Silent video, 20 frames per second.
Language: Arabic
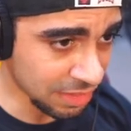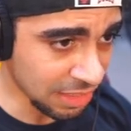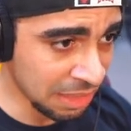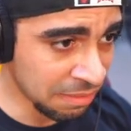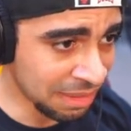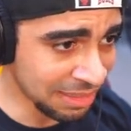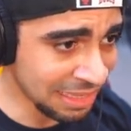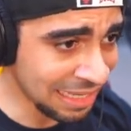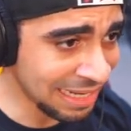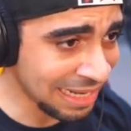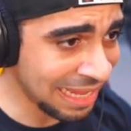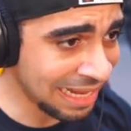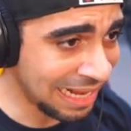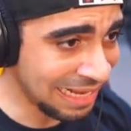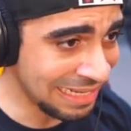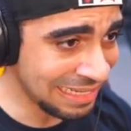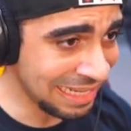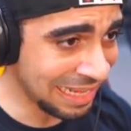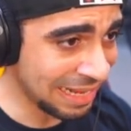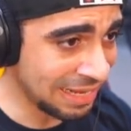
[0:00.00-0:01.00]
بالطريقه راح
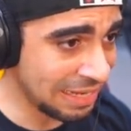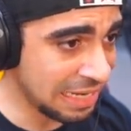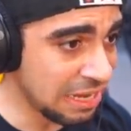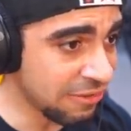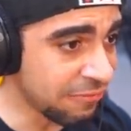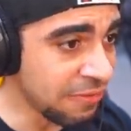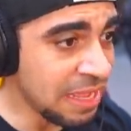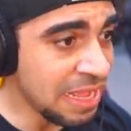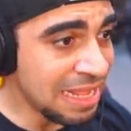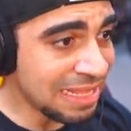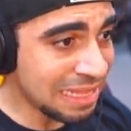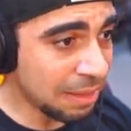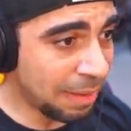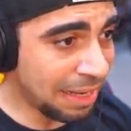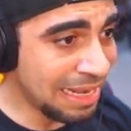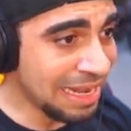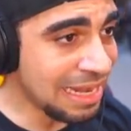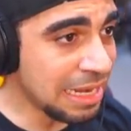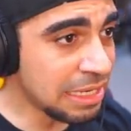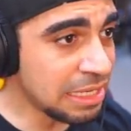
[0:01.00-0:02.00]
نقدر نلف طبعا
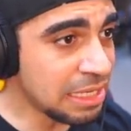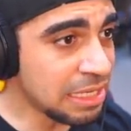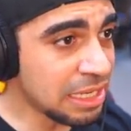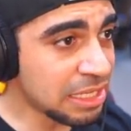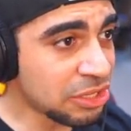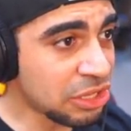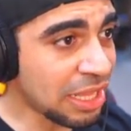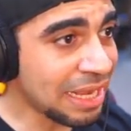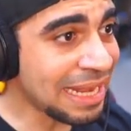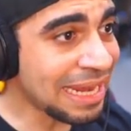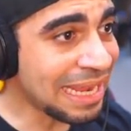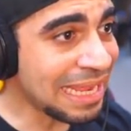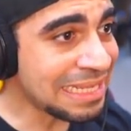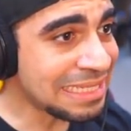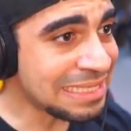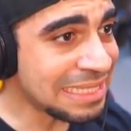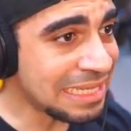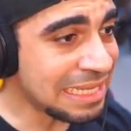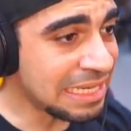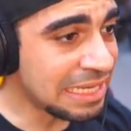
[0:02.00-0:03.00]
طريقه
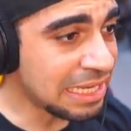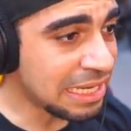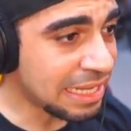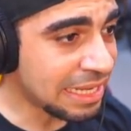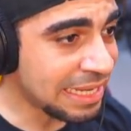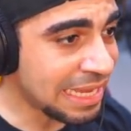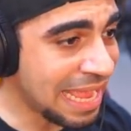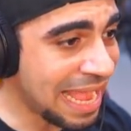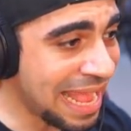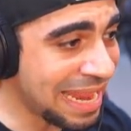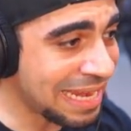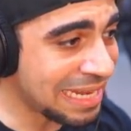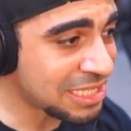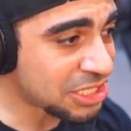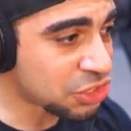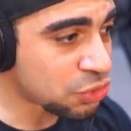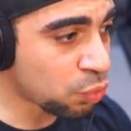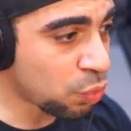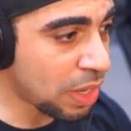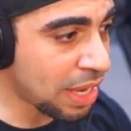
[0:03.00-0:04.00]
القياده
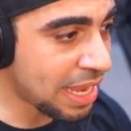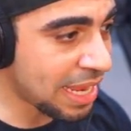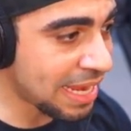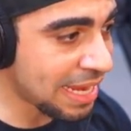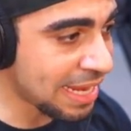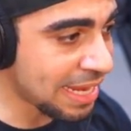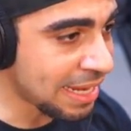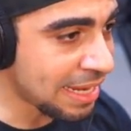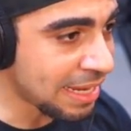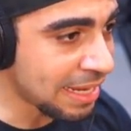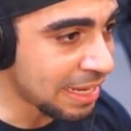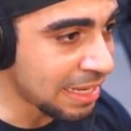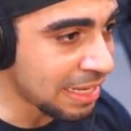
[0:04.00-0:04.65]
شوي